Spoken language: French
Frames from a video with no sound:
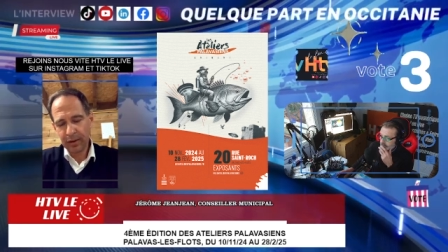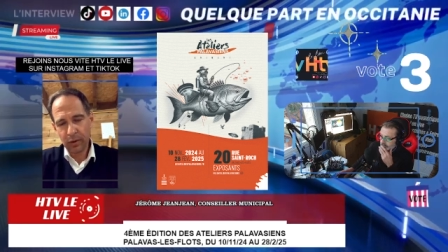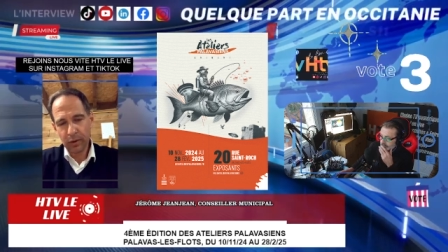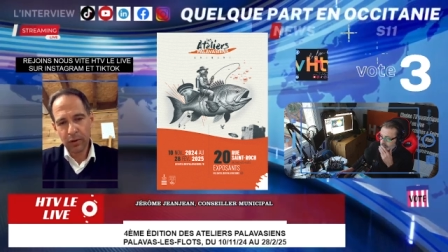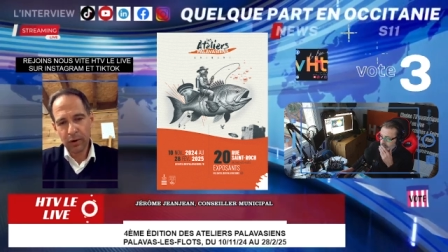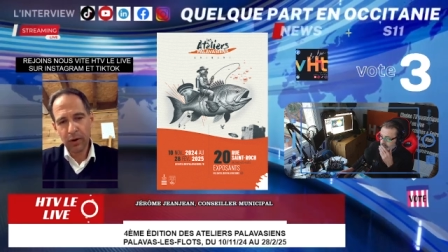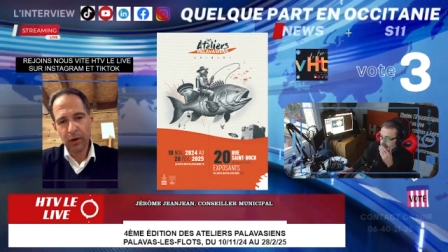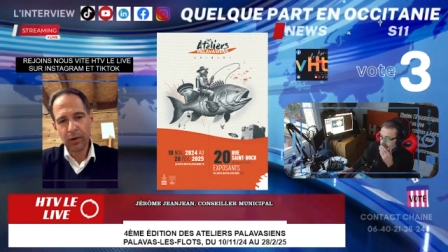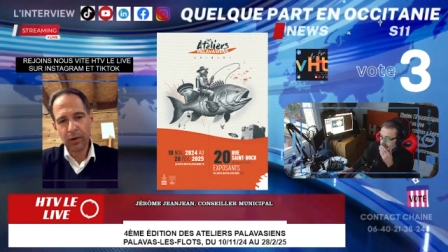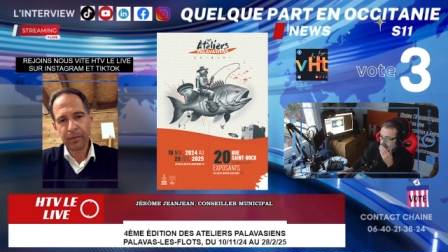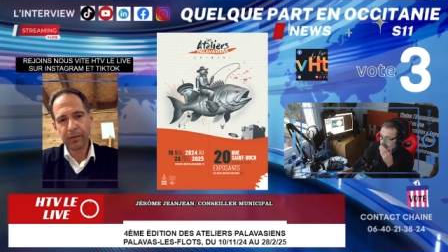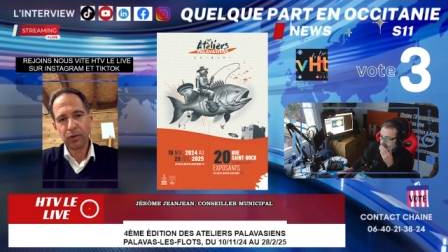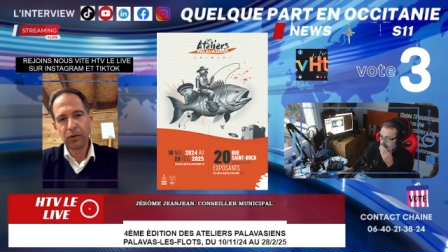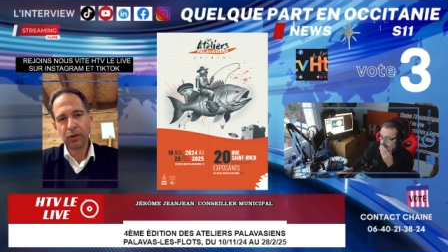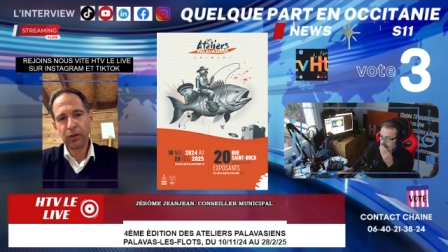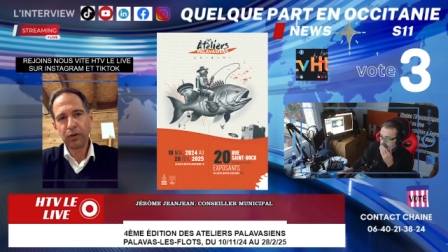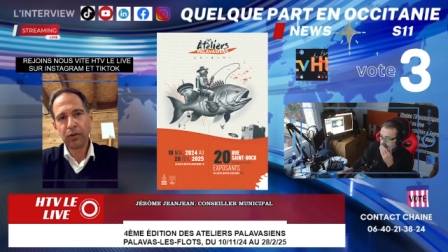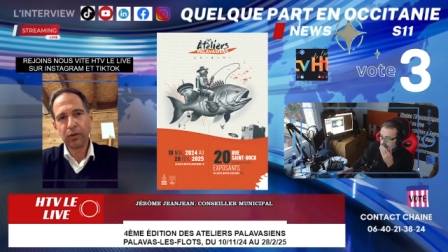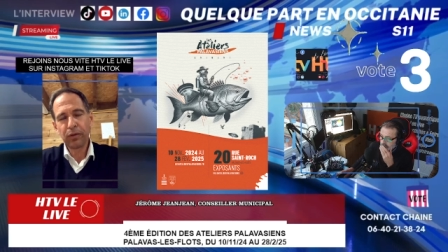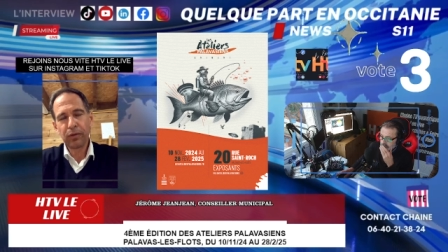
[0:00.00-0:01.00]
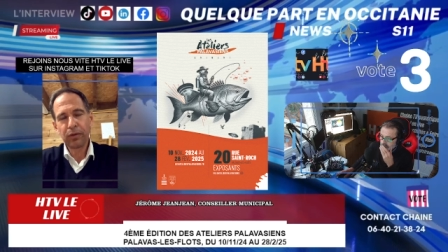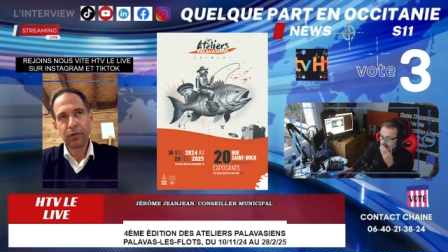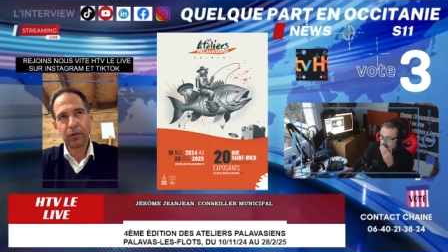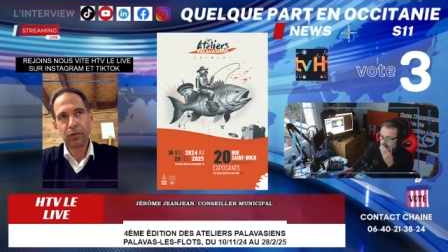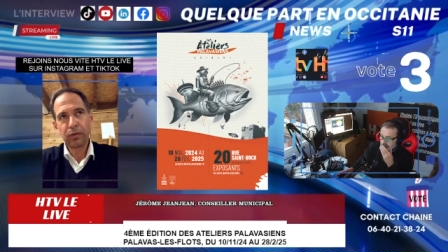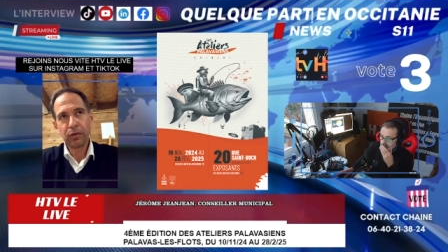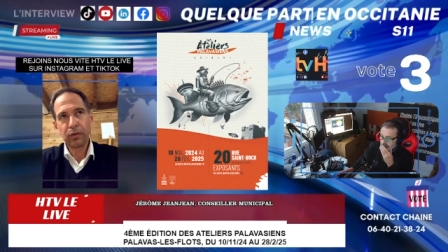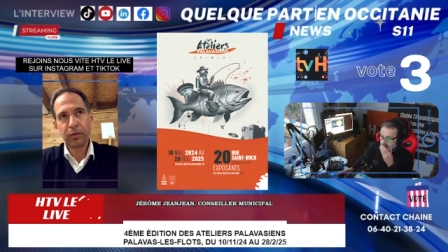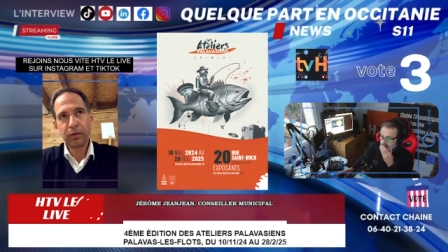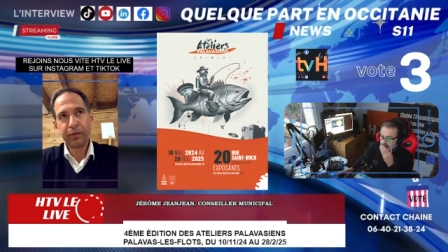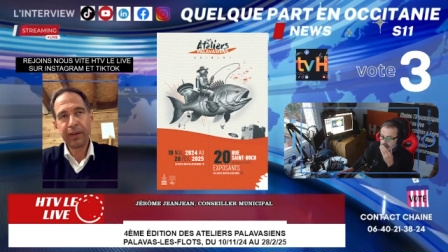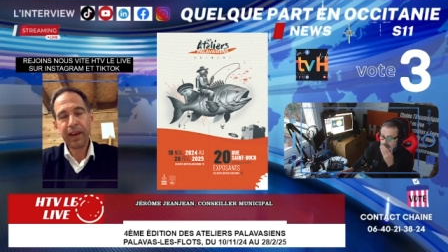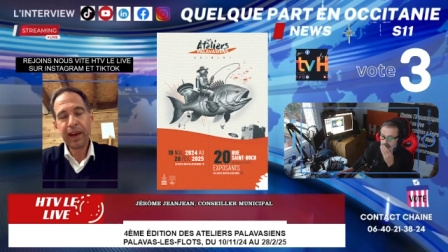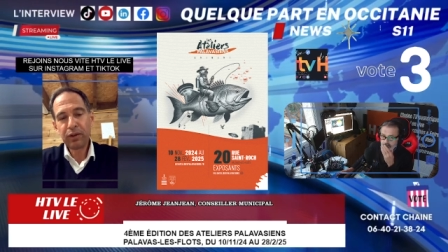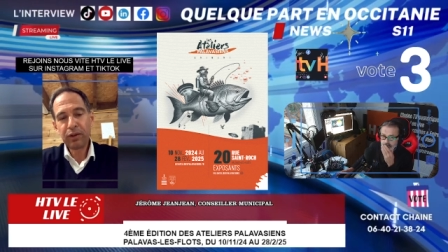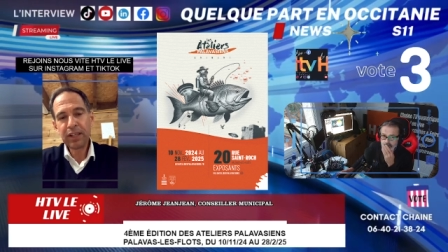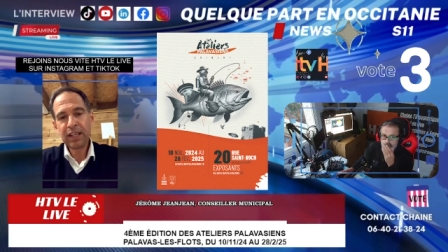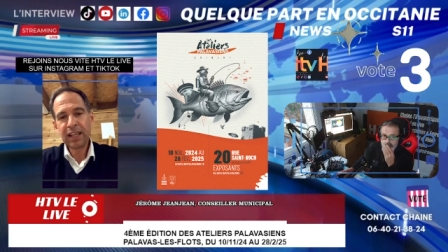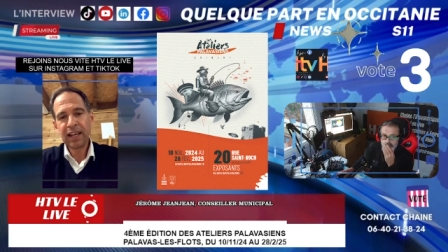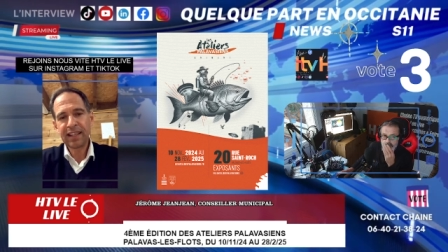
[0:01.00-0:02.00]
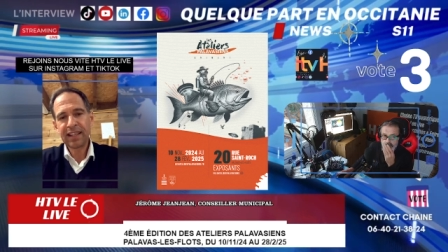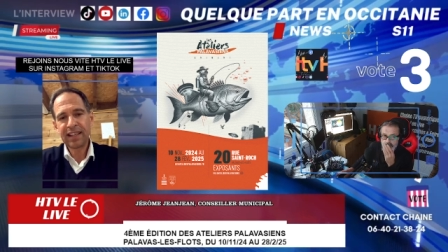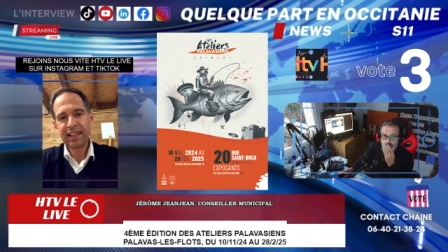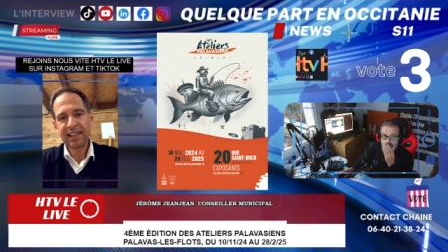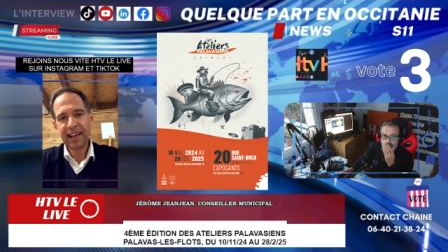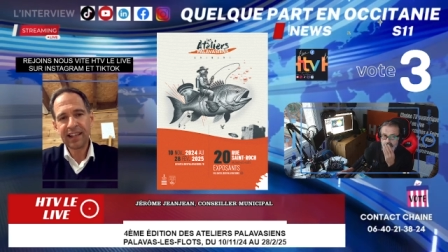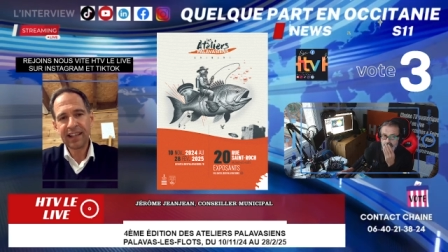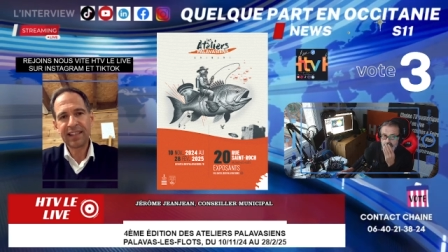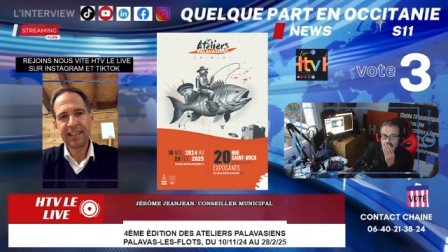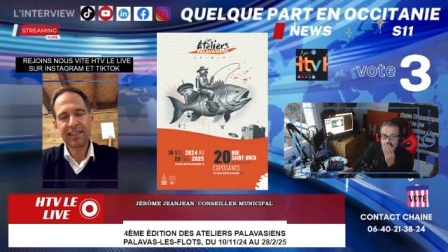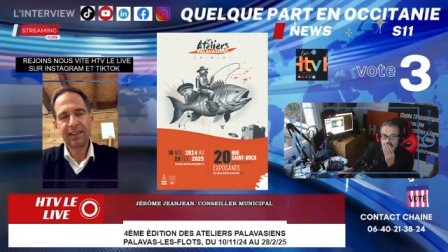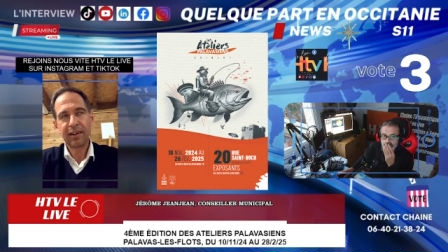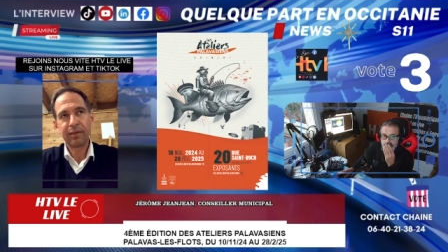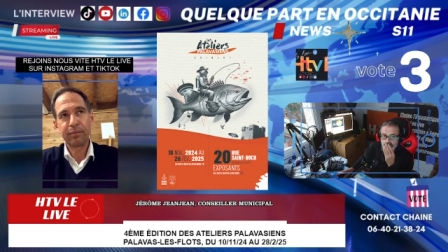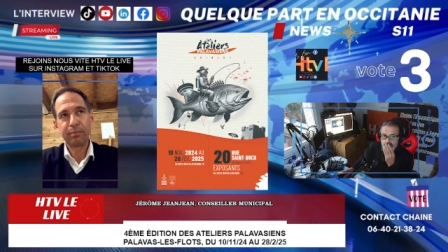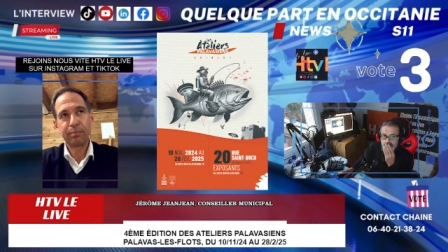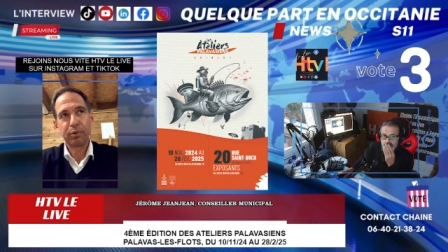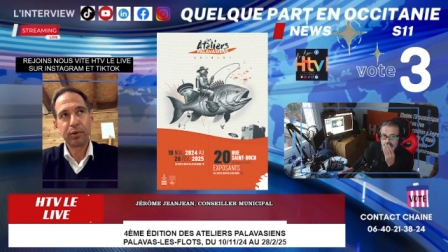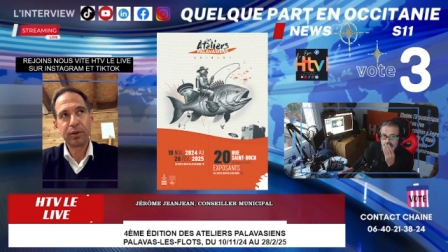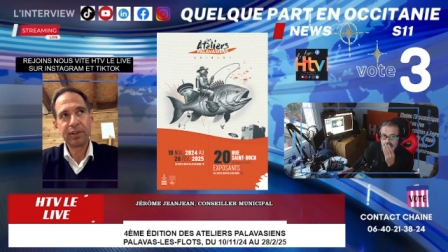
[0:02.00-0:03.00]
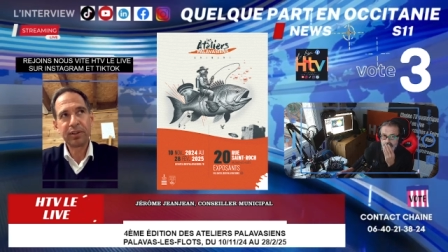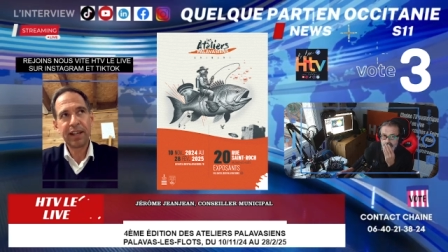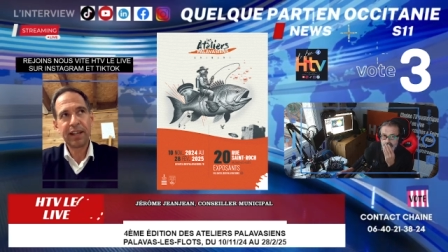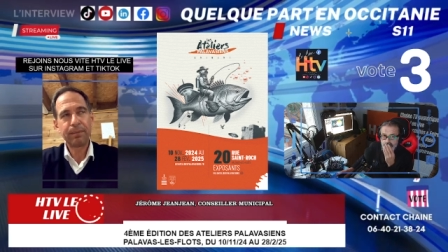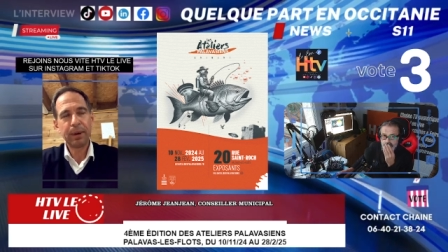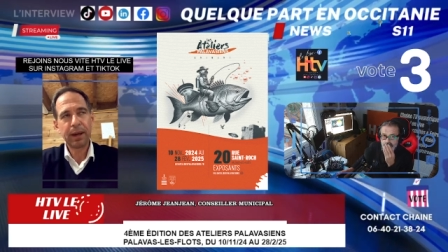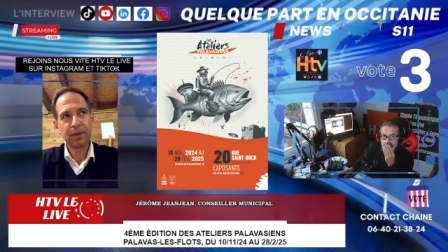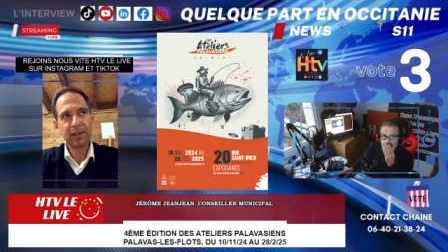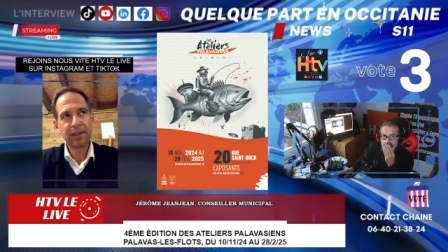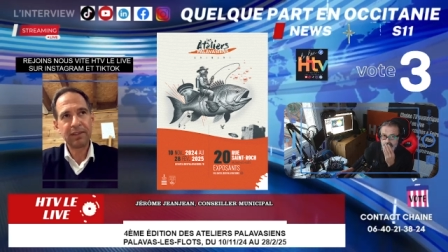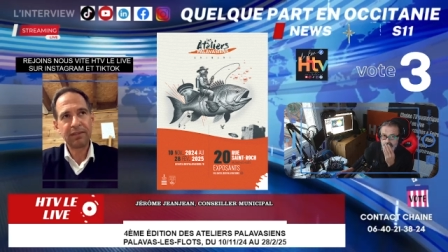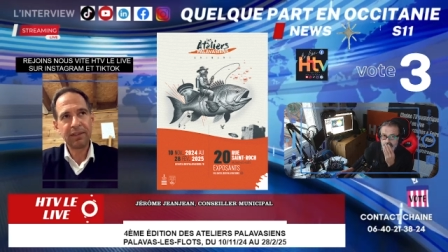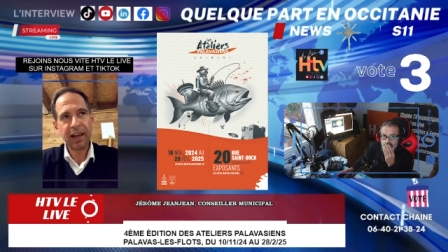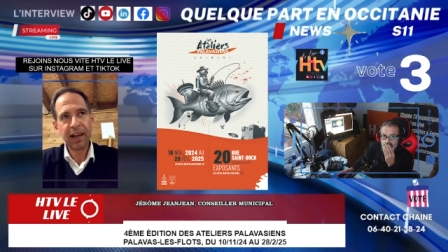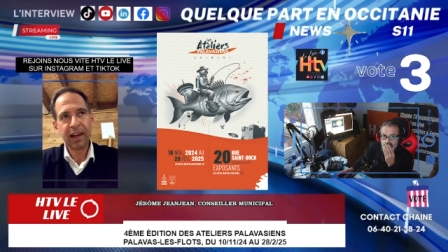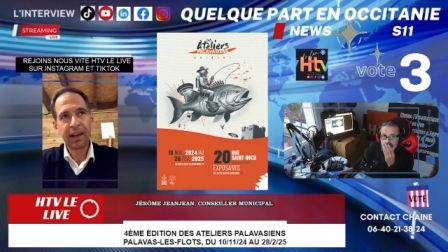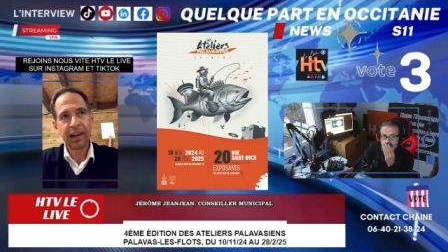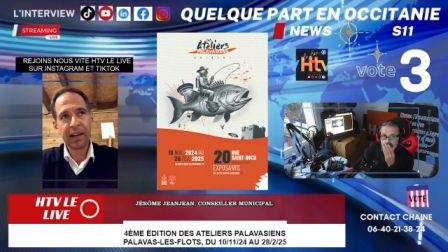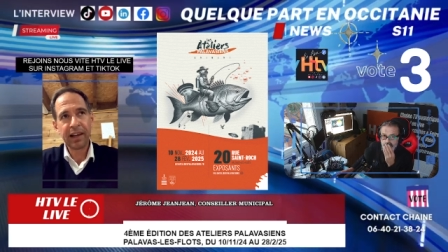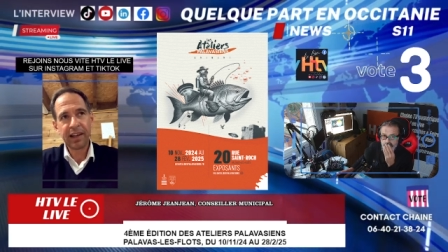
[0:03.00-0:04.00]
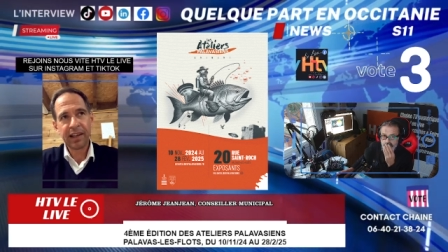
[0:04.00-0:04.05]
locaux, de faire venir des artisans pour cette période d'hiver,